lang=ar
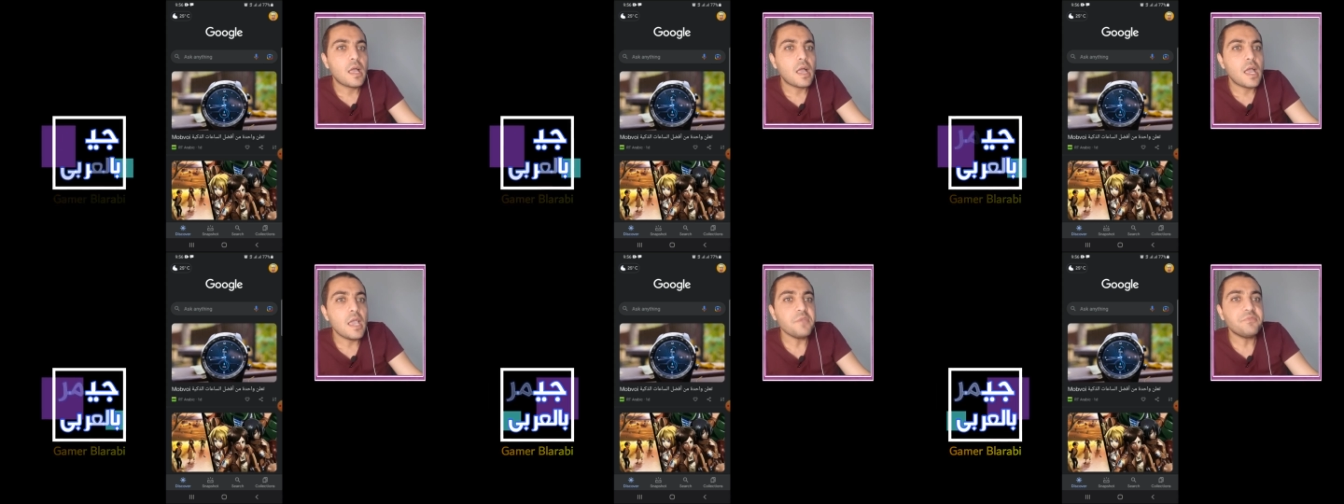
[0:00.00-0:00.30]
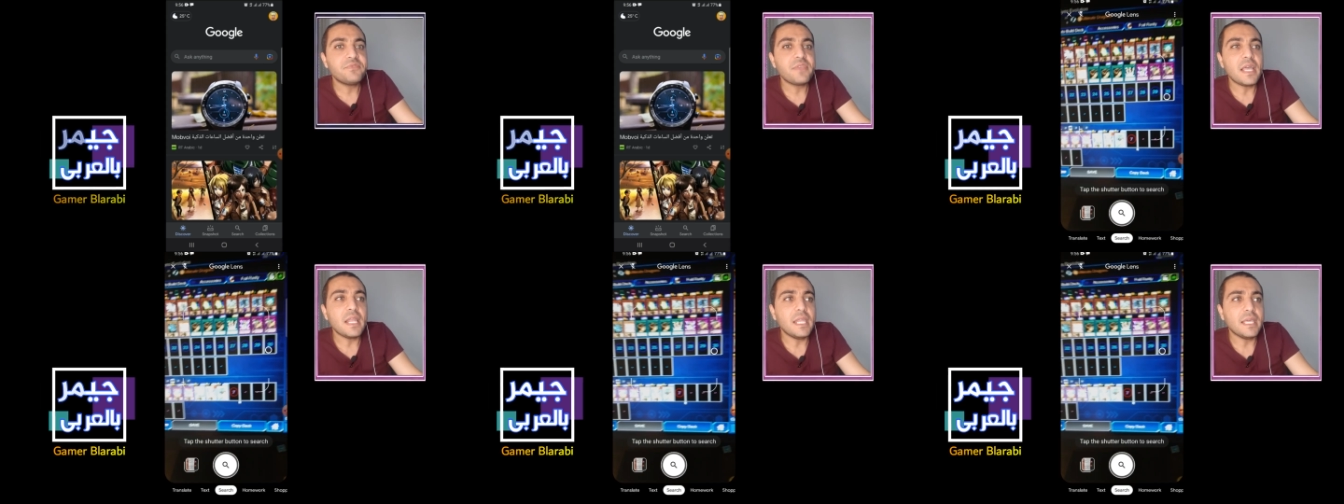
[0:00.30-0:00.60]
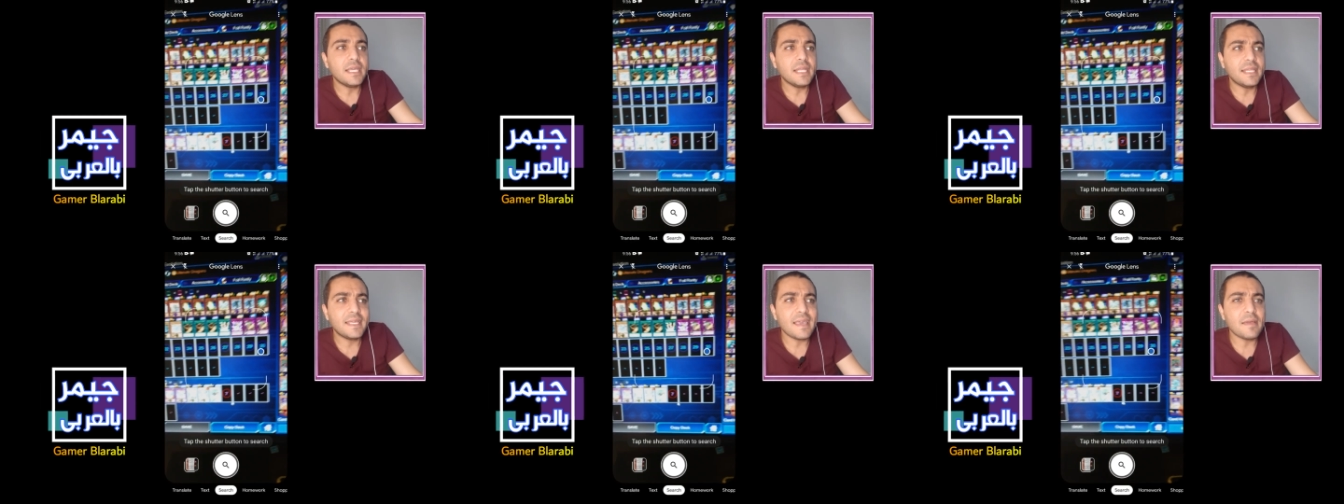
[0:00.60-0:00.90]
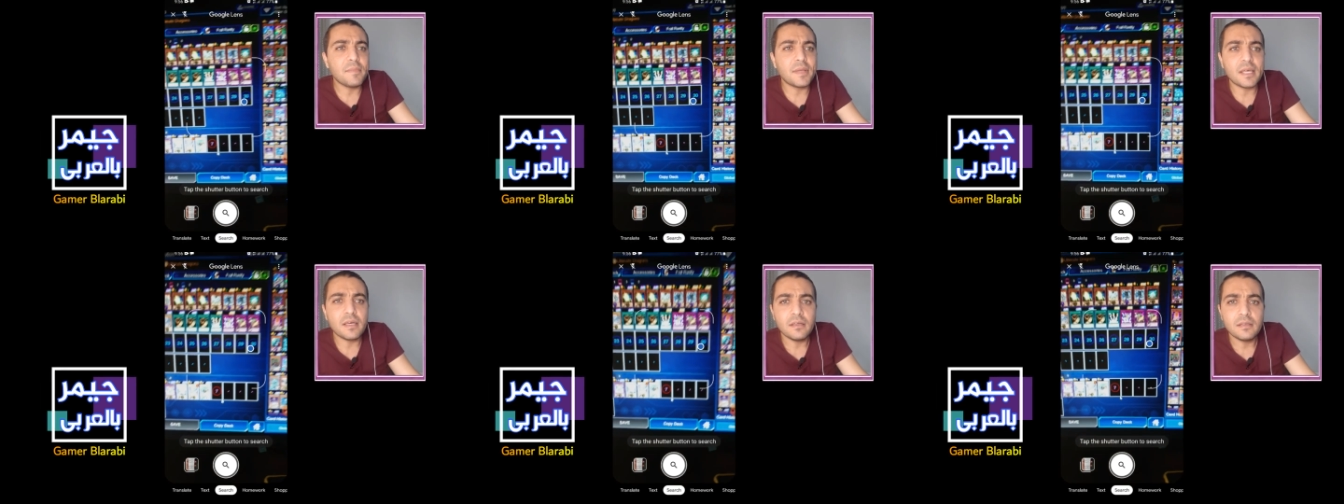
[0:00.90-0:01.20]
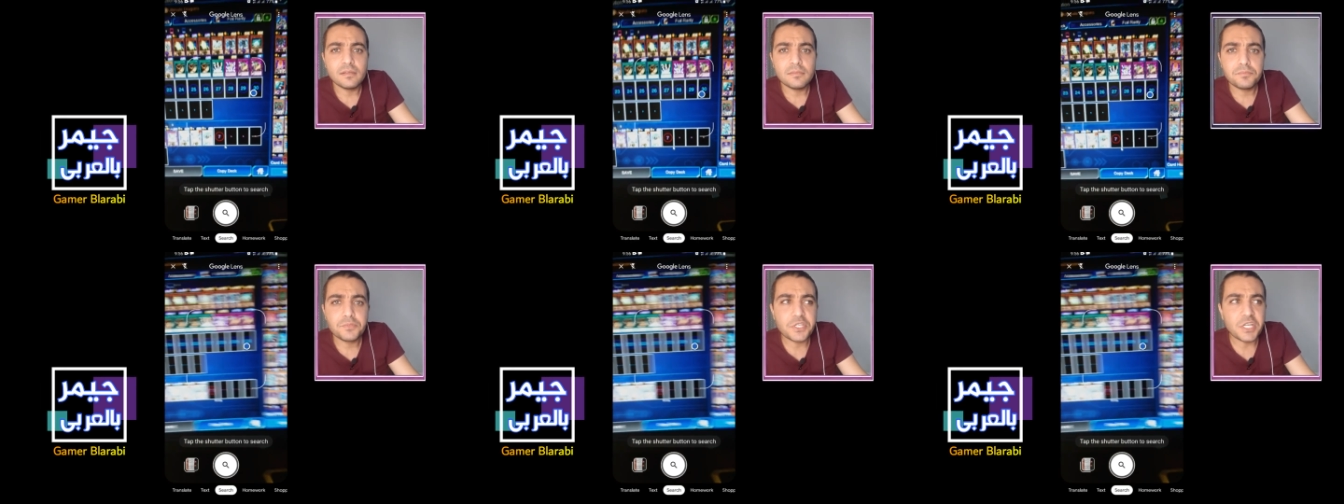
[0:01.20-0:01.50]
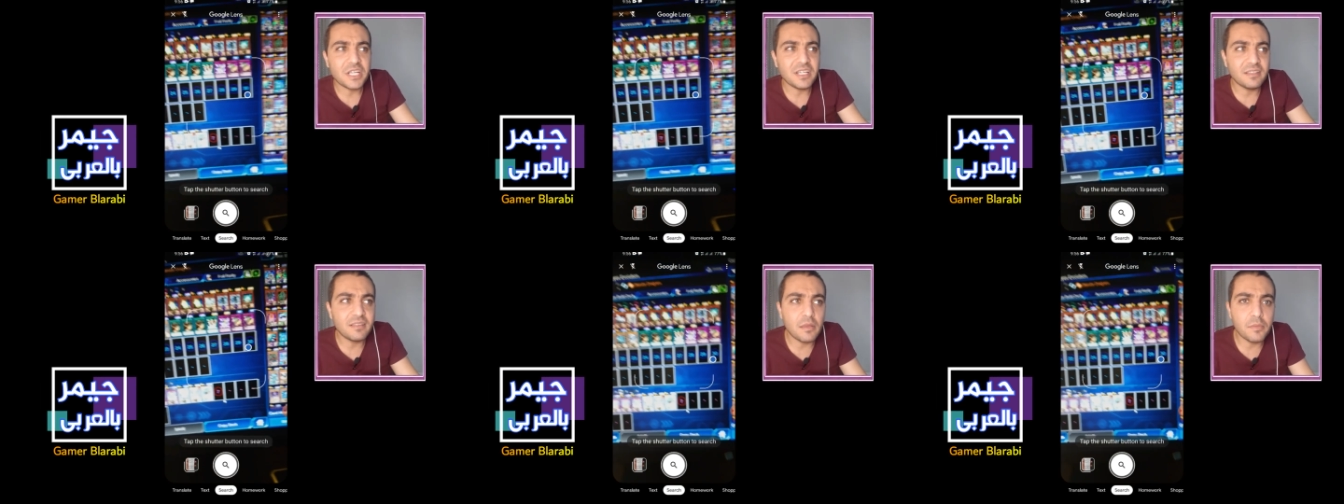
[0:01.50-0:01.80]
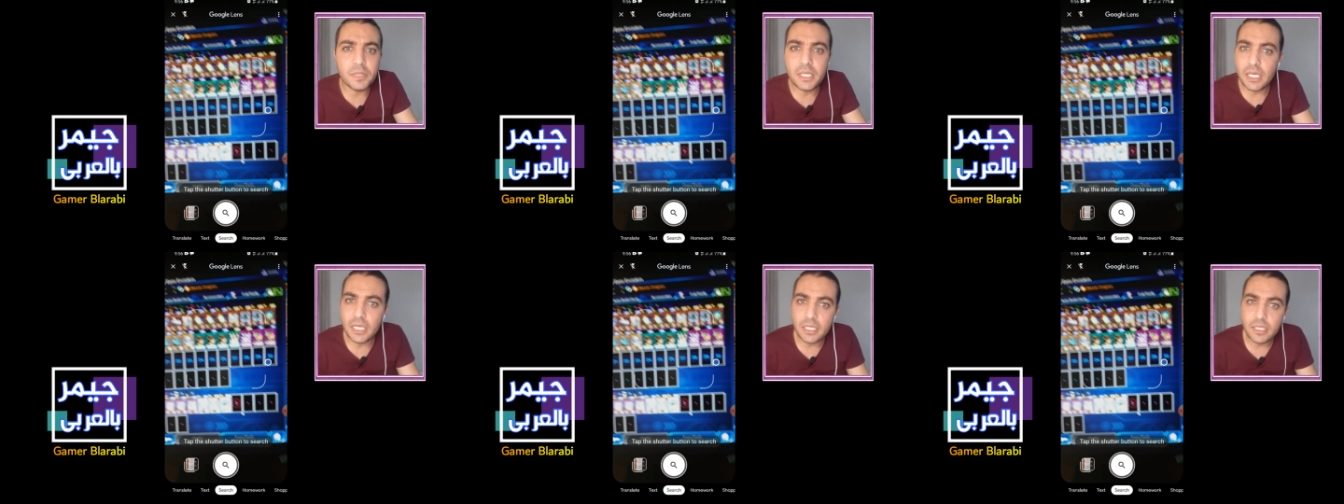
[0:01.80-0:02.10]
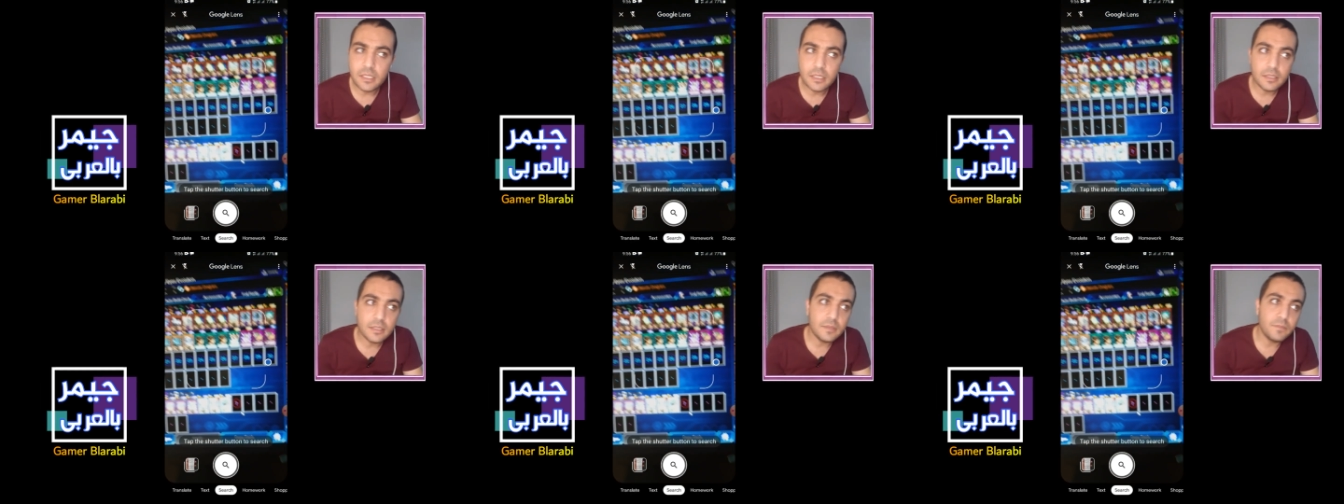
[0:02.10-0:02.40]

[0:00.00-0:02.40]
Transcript: هيفتح لك الكاميرا بشكل طبيعي